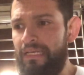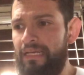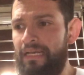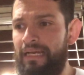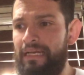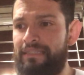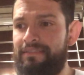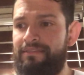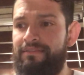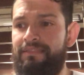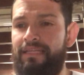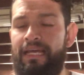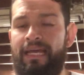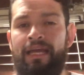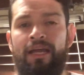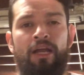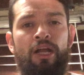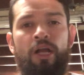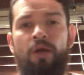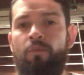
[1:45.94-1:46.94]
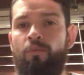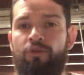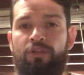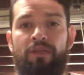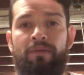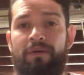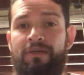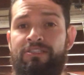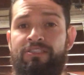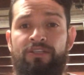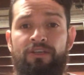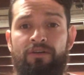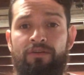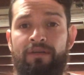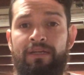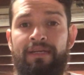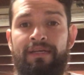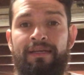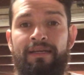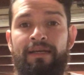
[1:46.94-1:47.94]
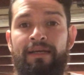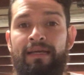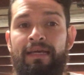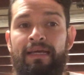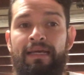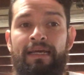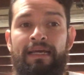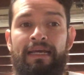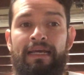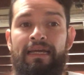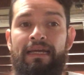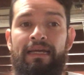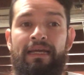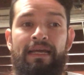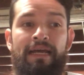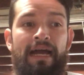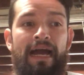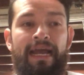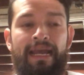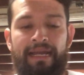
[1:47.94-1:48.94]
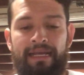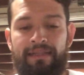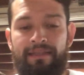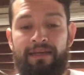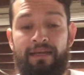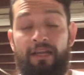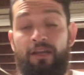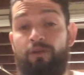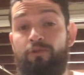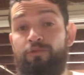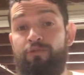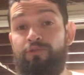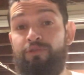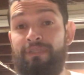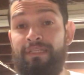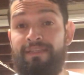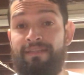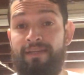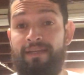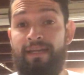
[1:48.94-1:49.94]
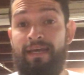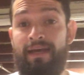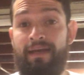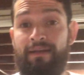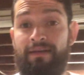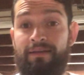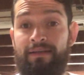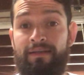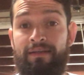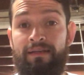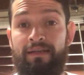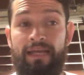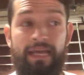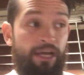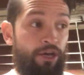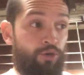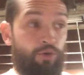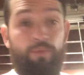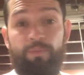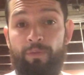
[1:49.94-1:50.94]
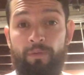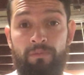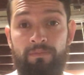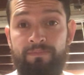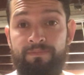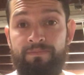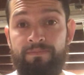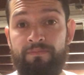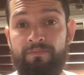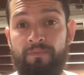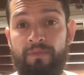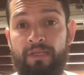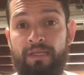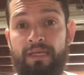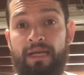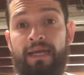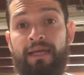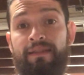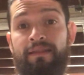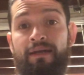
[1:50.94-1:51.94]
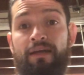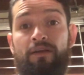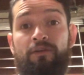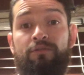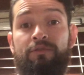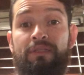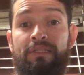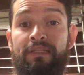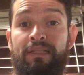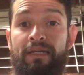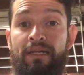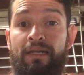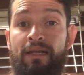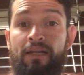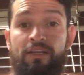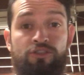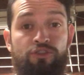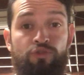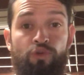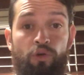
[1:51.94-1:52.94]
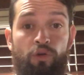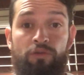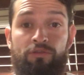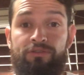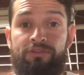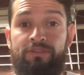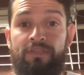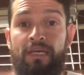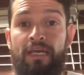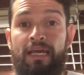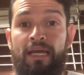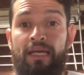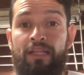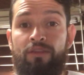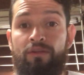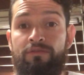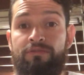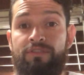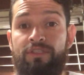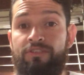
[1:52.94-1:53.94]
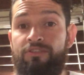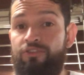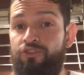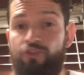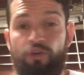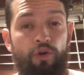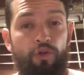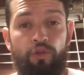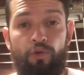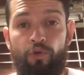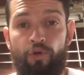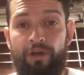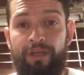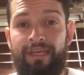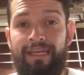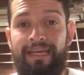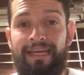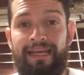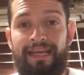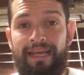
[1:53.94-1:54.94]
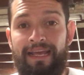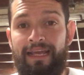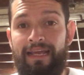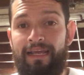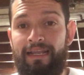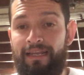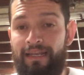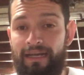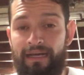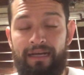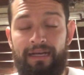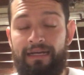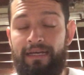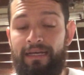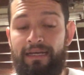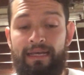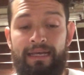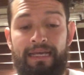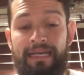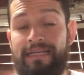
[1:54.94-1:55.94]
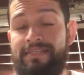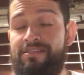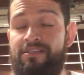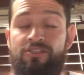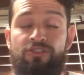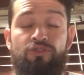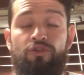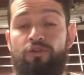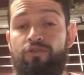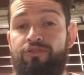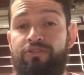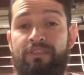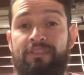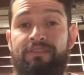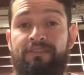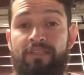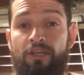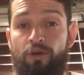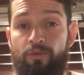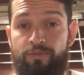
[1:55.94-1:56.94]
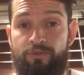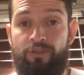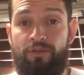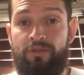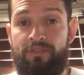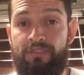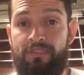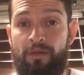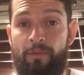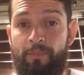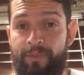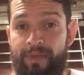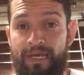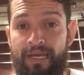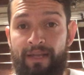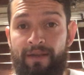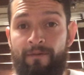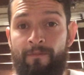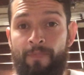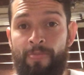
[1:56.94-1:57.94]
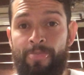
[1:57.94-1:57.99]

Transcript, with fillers: Este, motivación. Eh, hay gente que le gusta entrenar en grupo, hay gente que le gusta entrenar solos. Entonces yo doy eh, esas dos este, opciones también.